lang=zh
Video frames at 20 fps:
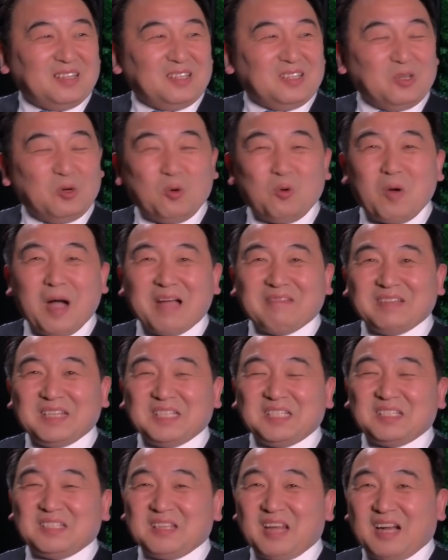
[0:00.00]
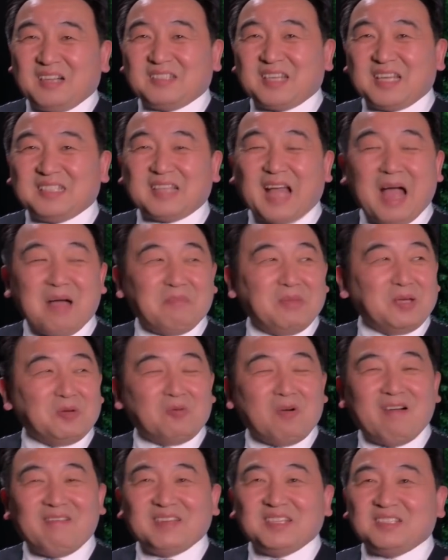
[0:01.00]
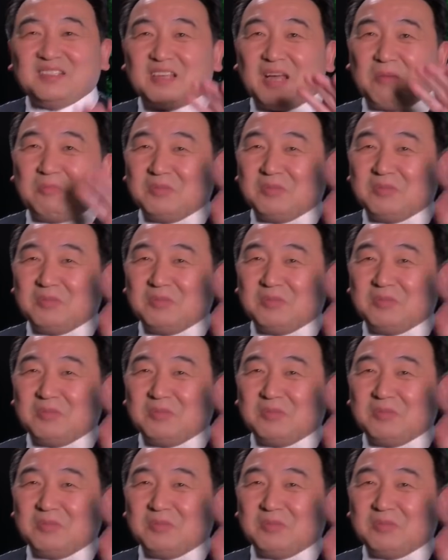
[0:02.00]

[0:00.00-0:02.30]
有华为字眼儿才打，没华为字眼